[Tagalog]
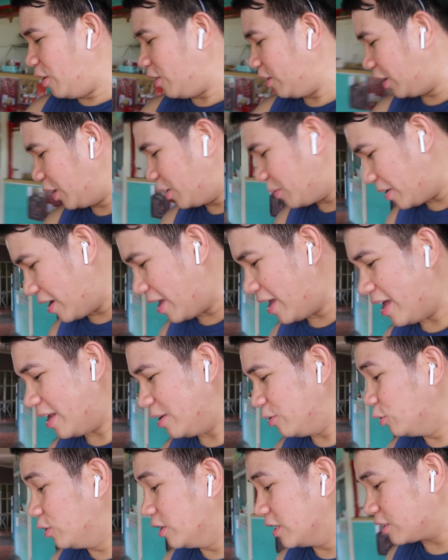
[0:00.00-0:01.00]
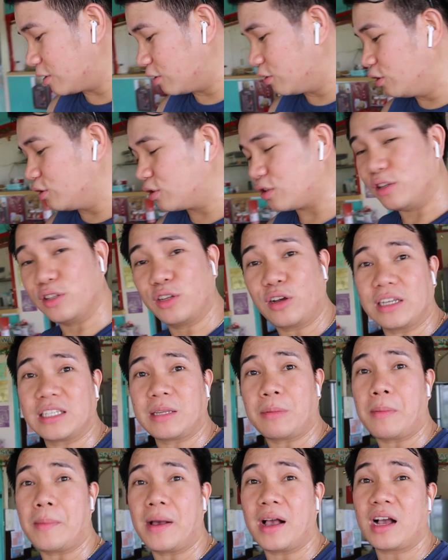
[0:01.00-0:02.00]
Ayoko na yung mga noodles-noodles, although
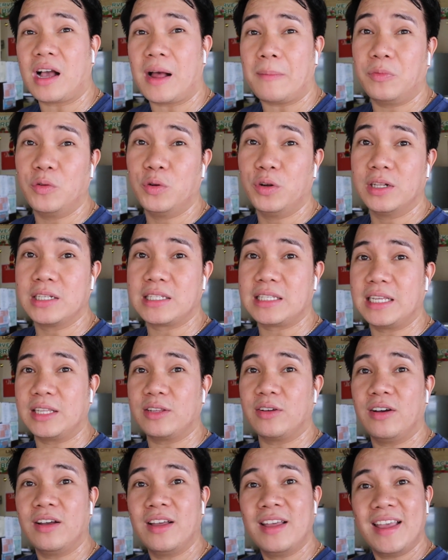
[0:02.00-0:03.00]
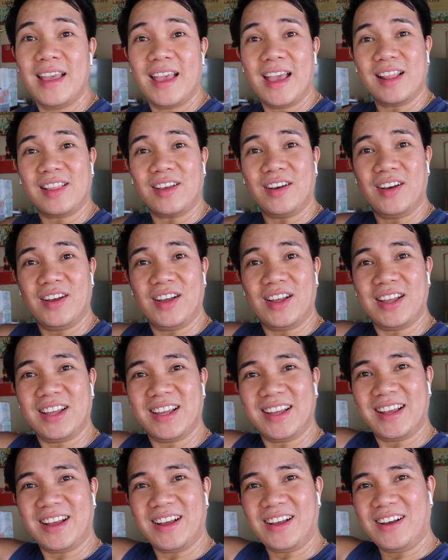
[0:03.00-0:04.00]
kasi may mga cup noodles dito. Ito oh,
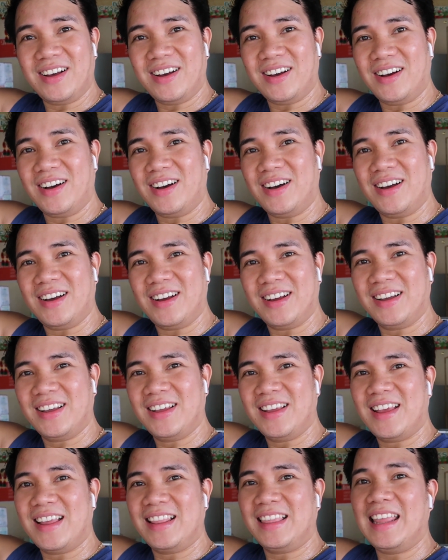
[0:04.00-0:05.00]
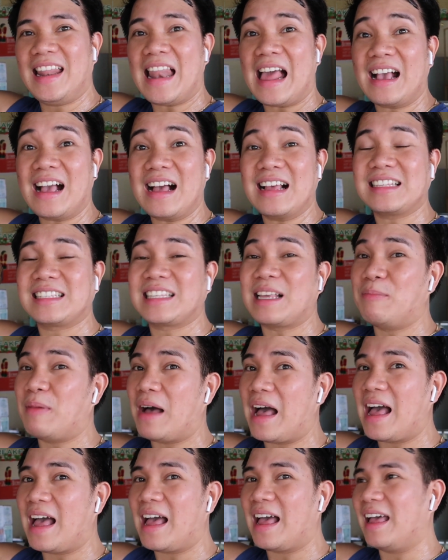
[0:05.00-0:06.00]
oh, nilagang
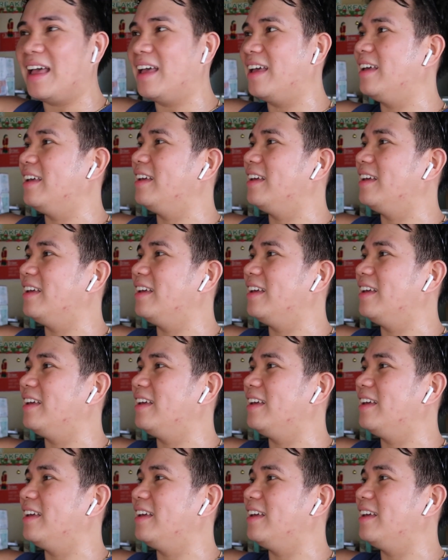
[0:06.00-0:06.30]
saba.